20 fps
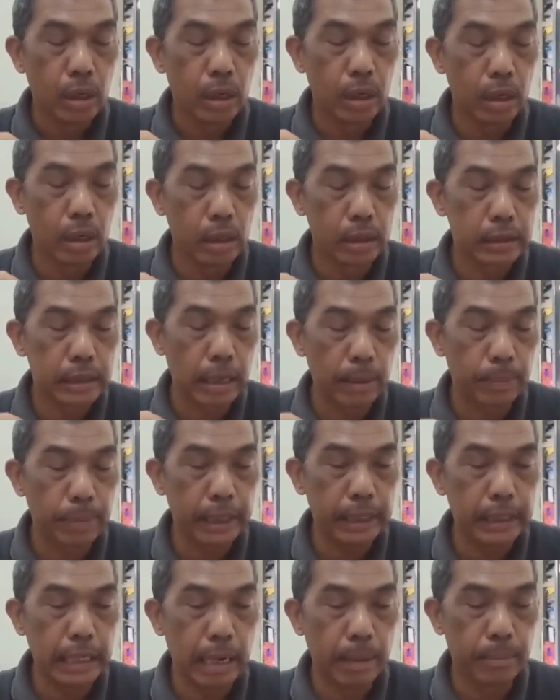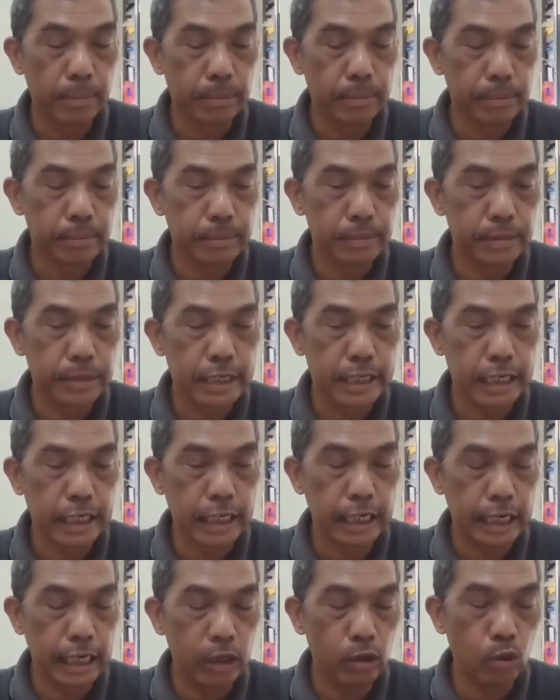eh, sampai jam
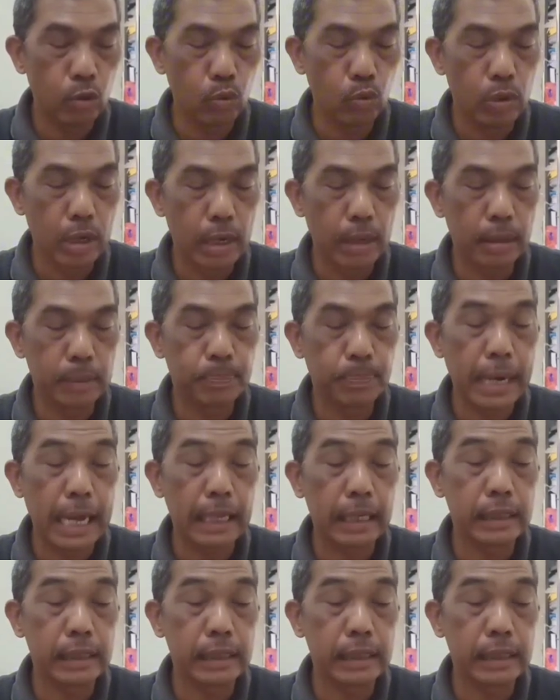segini itu udah